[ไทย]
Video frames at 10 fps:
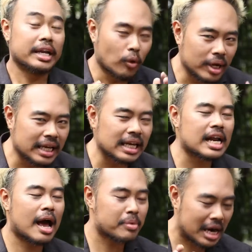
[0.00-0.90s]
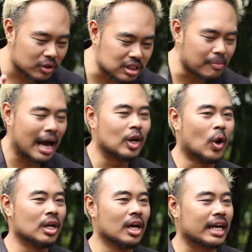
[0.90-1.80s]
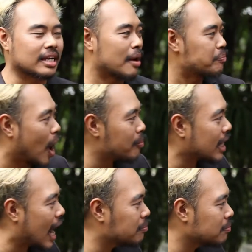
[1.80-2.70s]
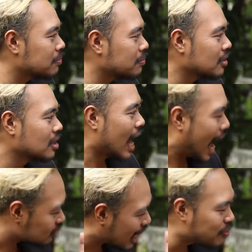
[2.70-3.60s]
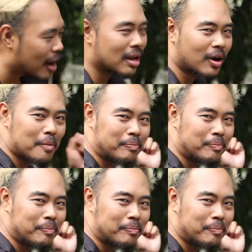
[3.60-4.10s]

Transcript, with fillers: เดี๋ยววันนี้นะครับ เราจะมาลงลึกกันครับพร้อมไหมครับ พร้อมมากเลยอ้าวถ้าพร้อมแล้วก็